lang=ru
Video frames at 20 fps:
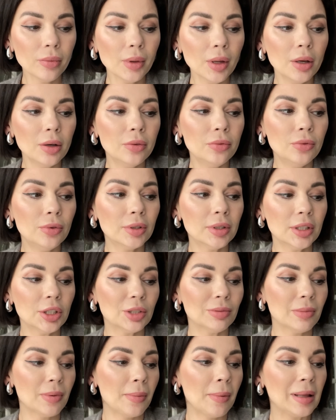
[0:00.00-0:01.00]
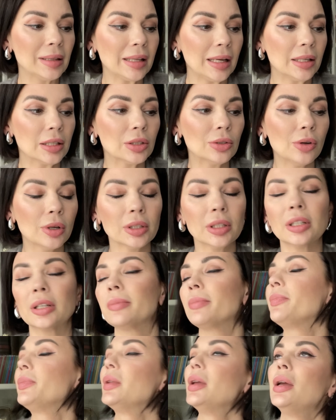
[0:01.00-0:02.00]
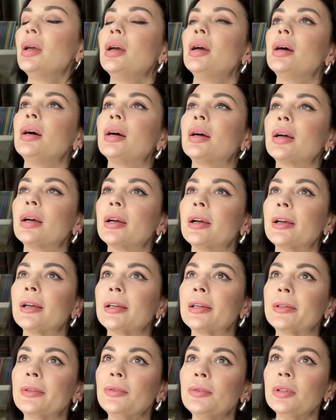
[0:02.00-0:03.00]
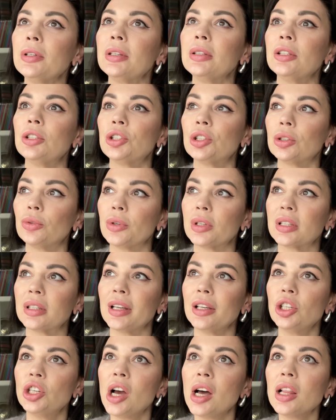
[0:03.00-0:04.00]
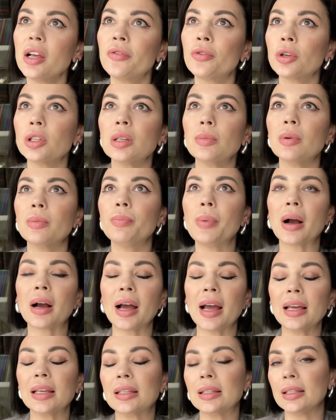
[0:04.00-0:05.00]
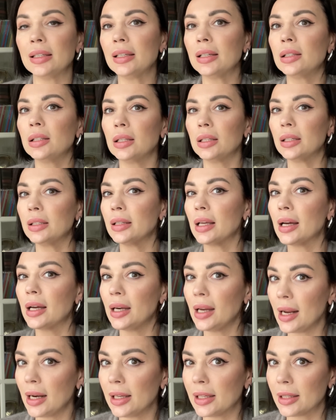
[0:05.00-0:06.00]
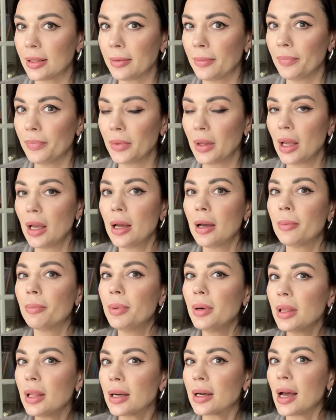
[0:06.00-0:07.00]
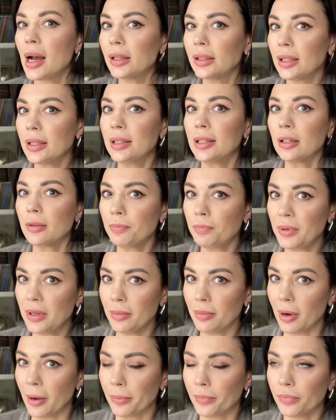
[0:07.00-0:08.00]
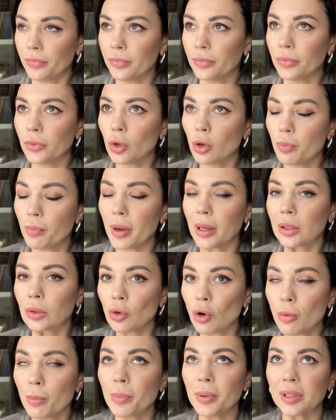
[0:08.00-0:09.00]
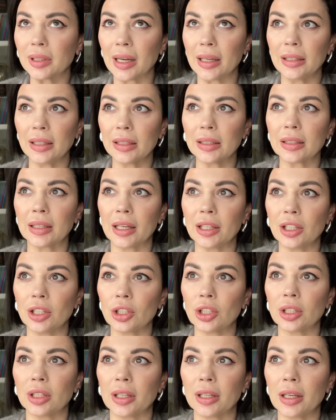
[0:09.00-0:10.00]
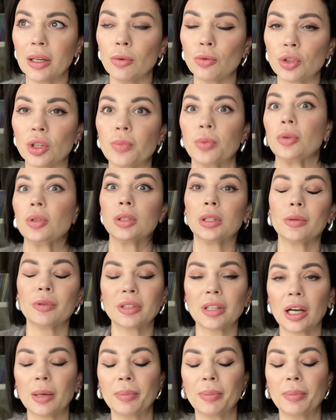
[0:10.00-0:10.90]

Вот, значит, мы поболтали с доктором, а, ну и началось. Сначала вроде бы пока эти иглы не нагрелись, было как-то терпимо, но потом, под конец, конечно, я уже просто вот так